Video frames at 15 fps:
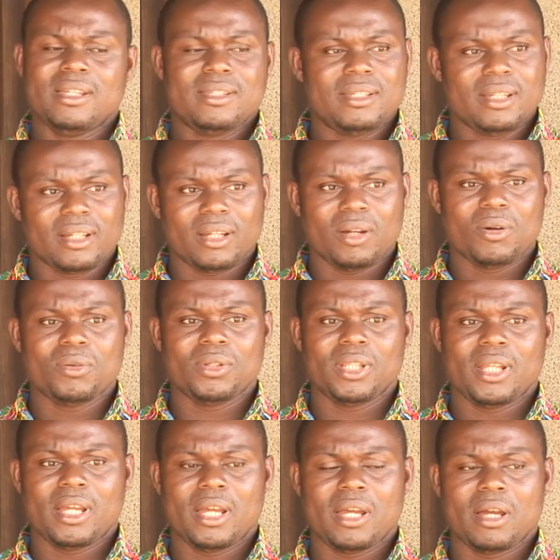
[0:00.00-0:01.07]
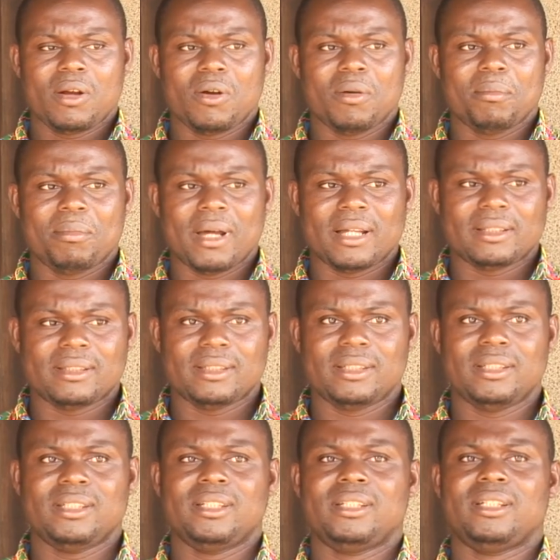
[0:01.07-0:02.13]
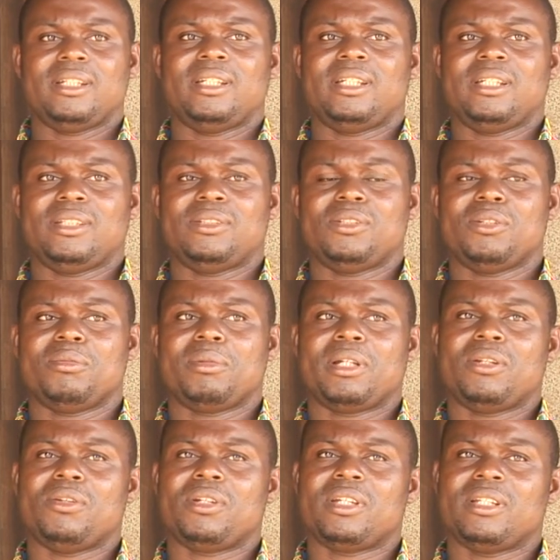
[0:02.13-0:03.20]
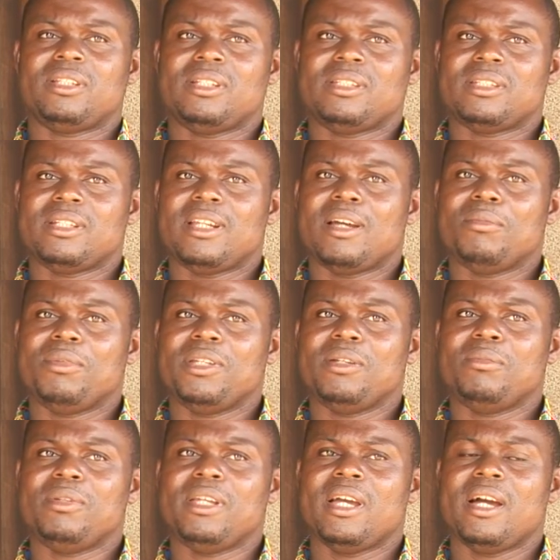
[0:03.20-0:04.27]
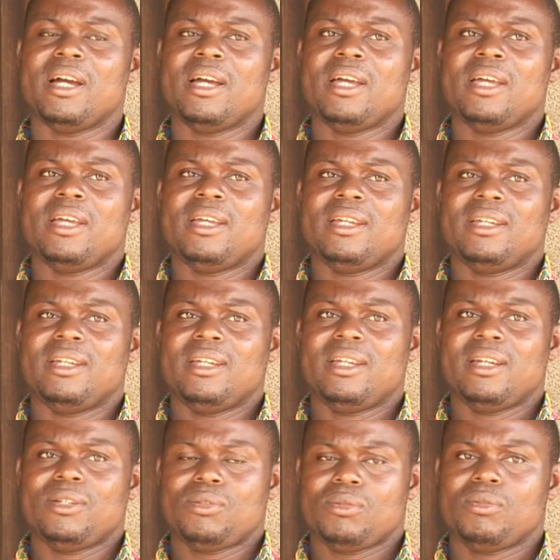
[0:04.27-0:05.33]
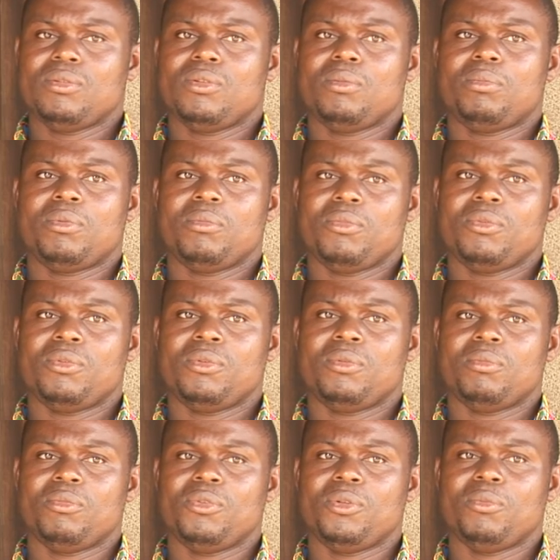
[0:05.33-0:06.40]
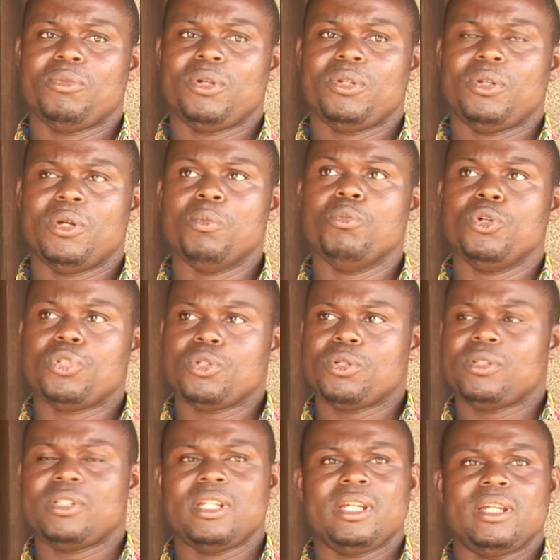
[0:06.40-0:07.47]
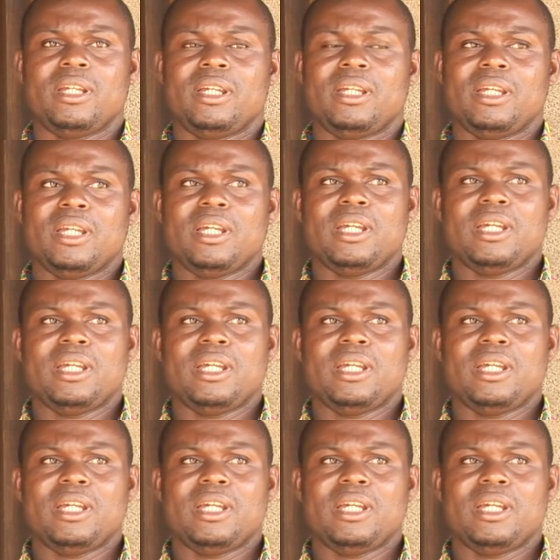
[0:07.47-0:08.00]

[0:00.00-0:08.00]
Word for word: Se reúne, compartir sobre lo que dice la Biblia. Es un grupo muy, muy bueno. Muchos de